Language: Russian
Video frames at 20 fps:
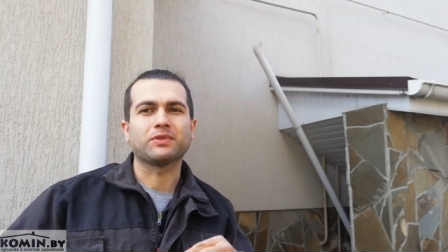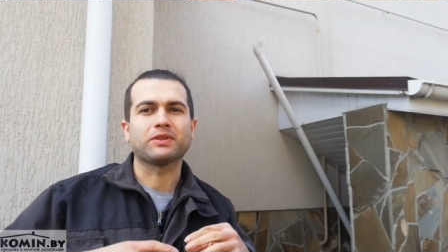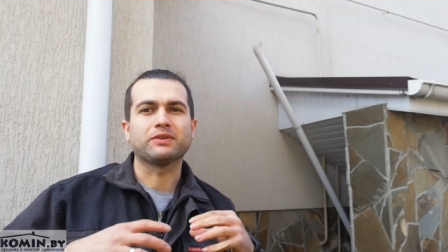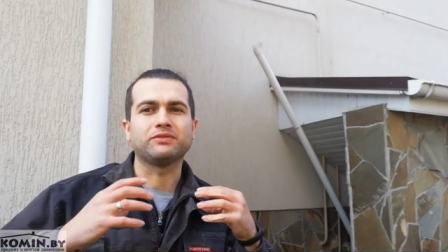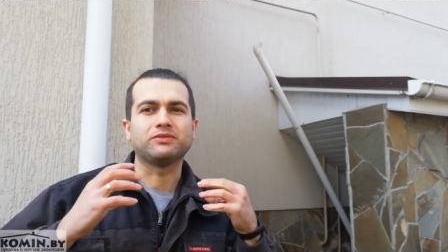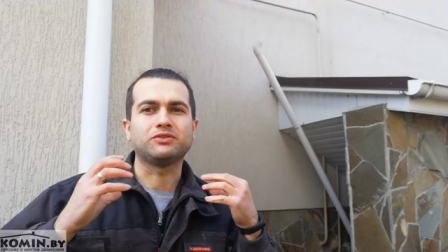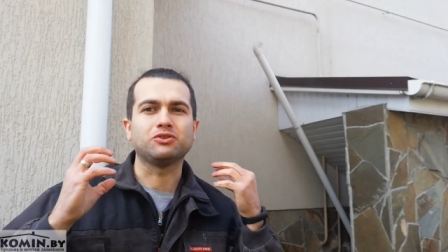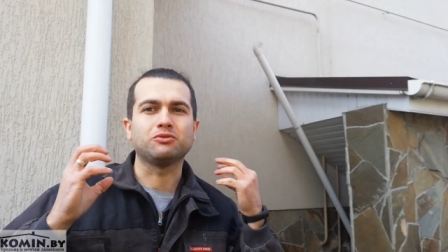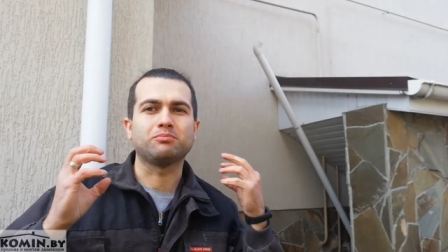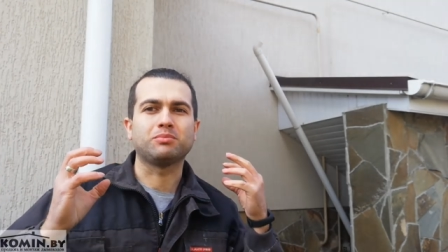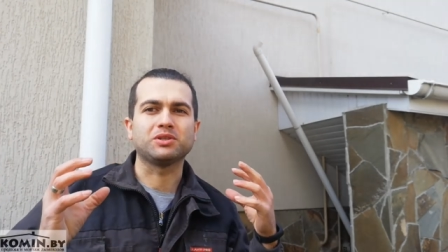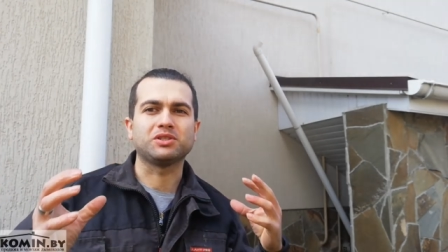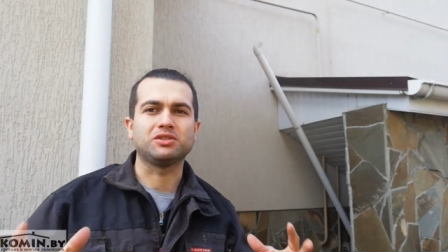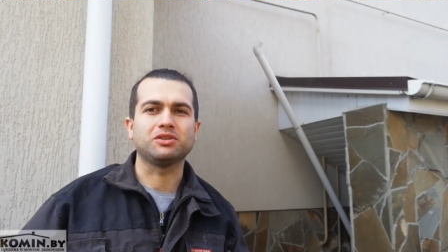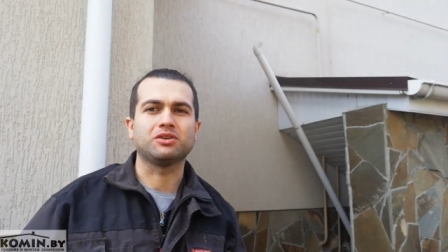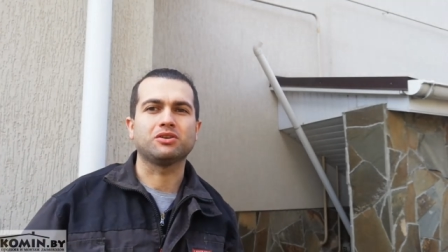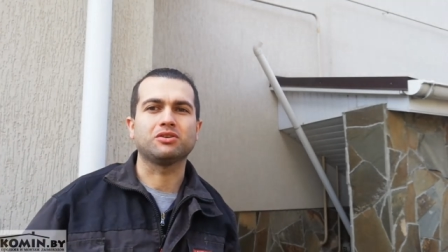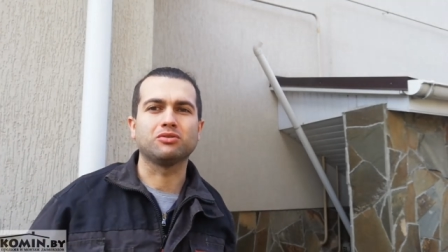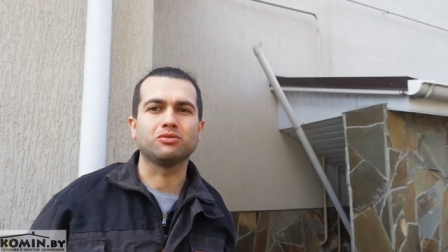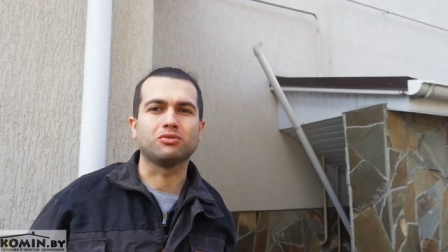все
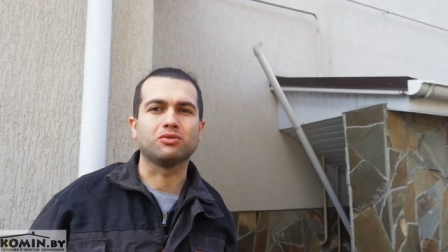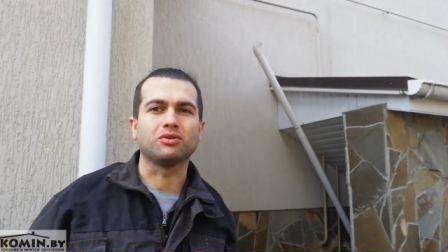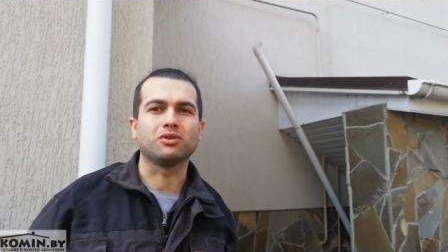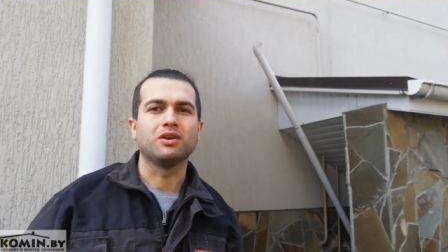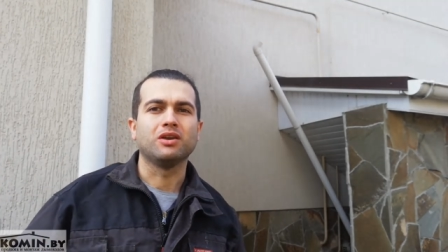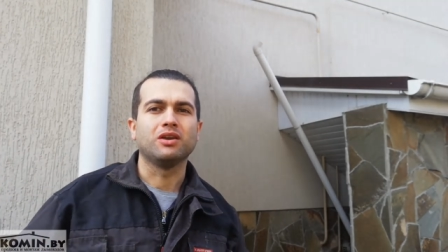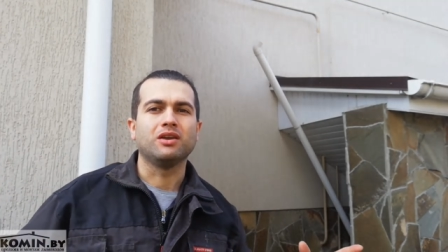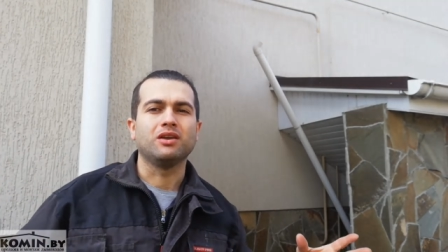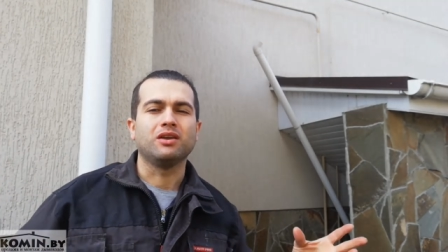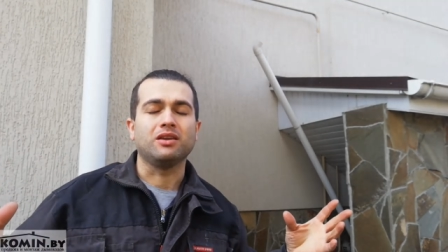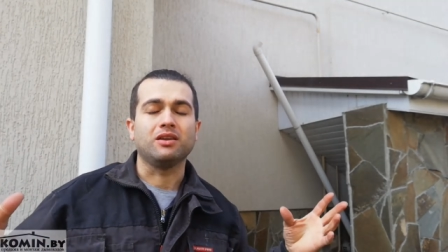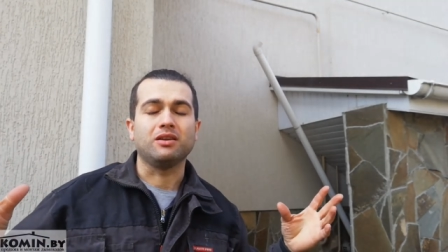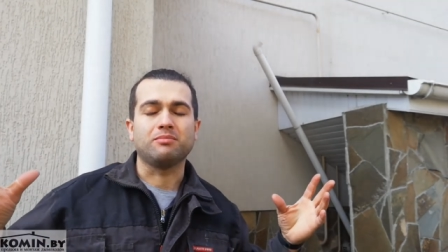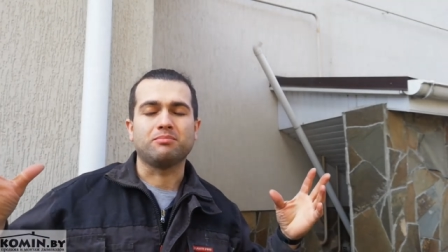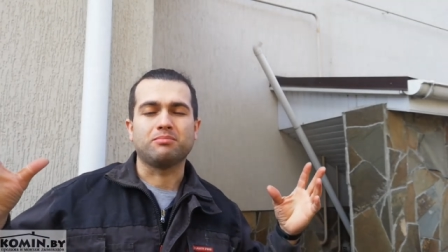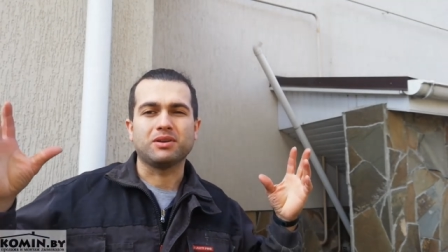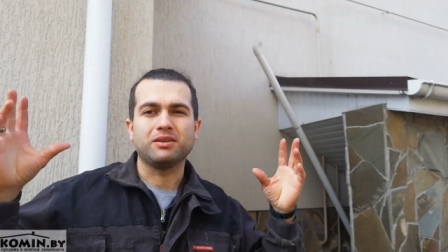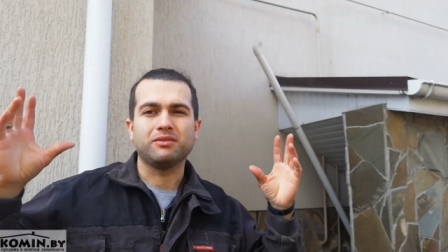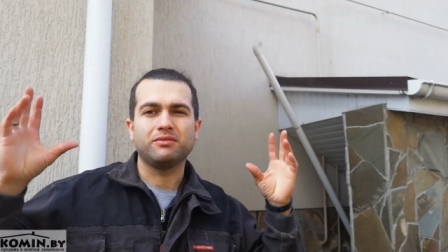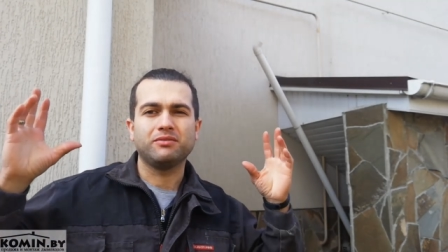потекло. И
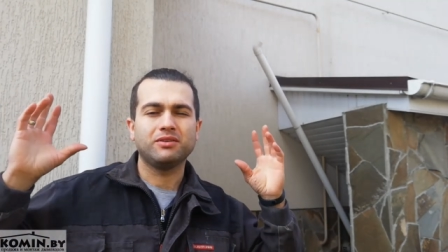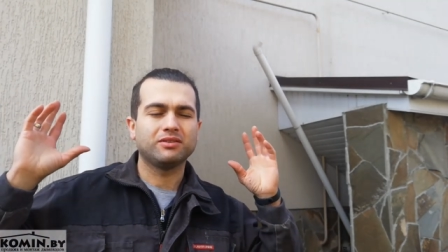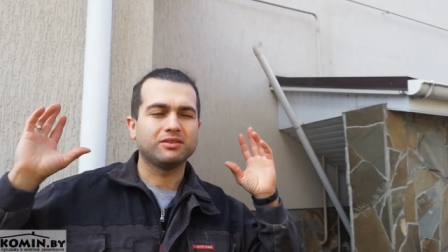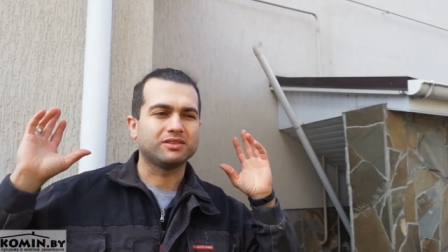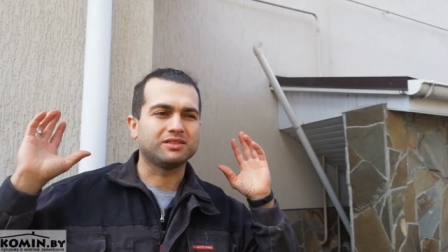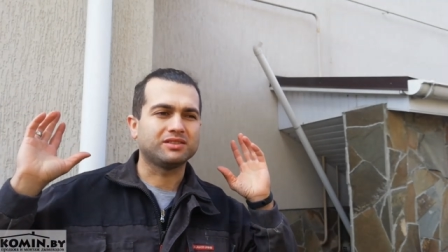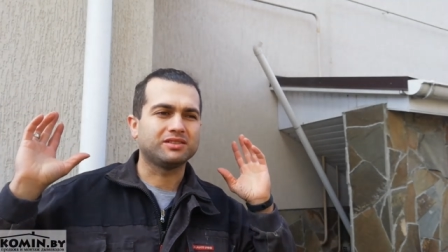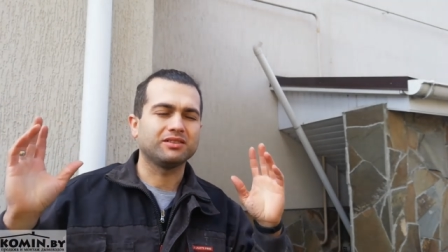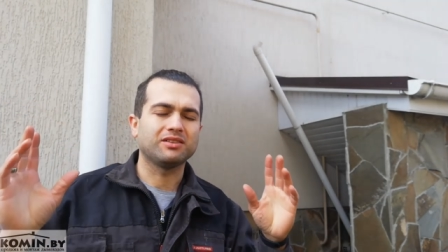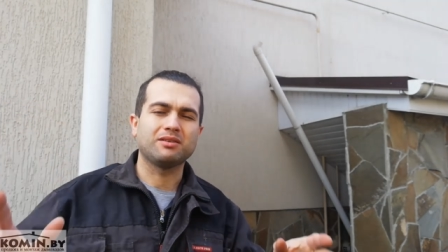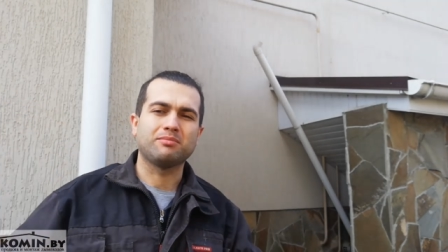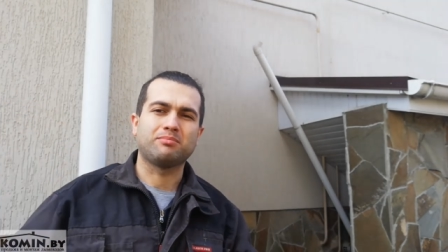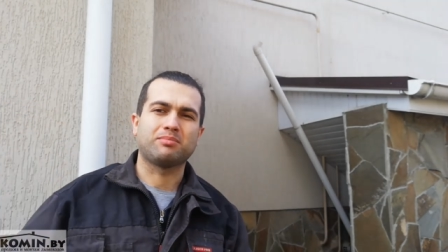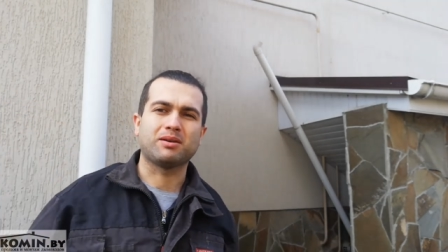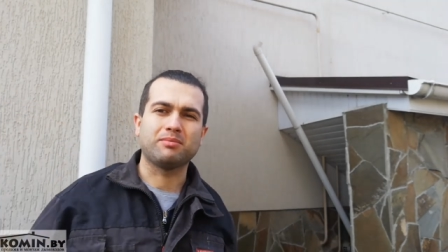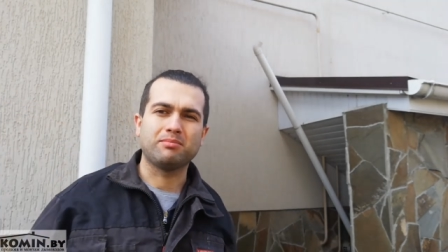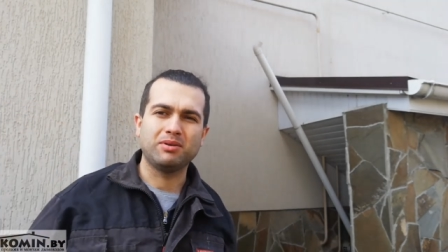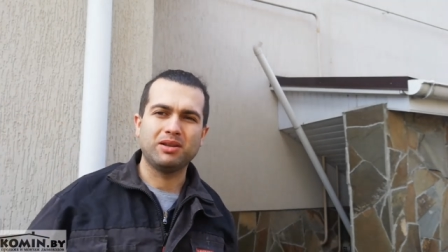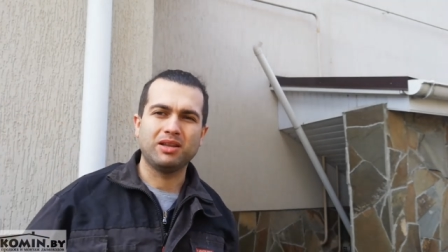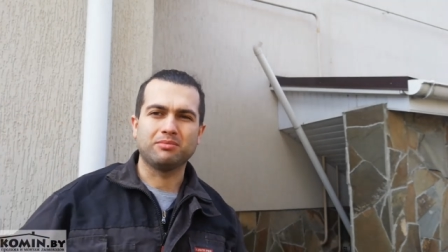появилась целая
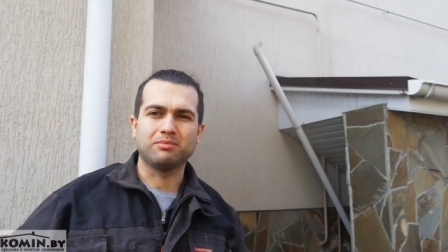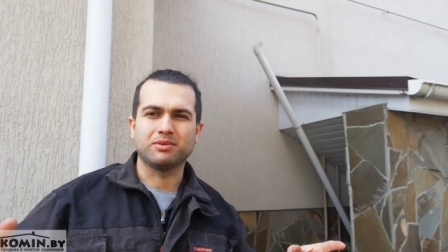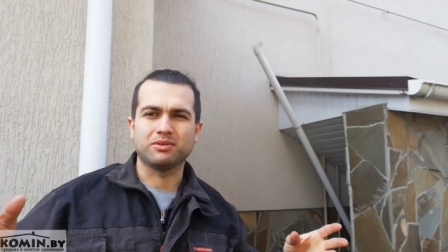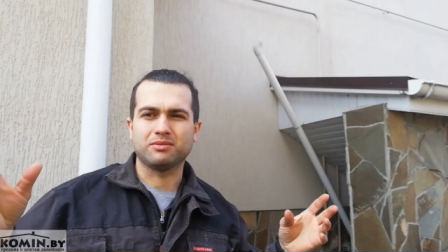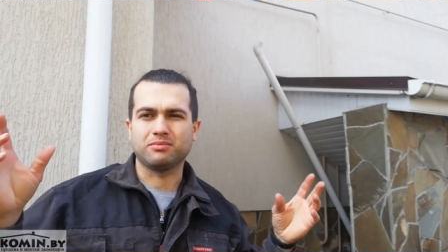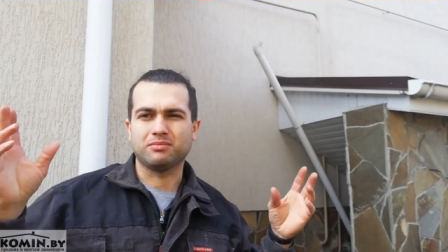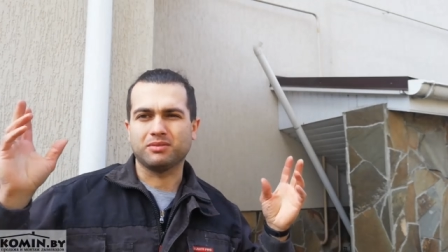проблема.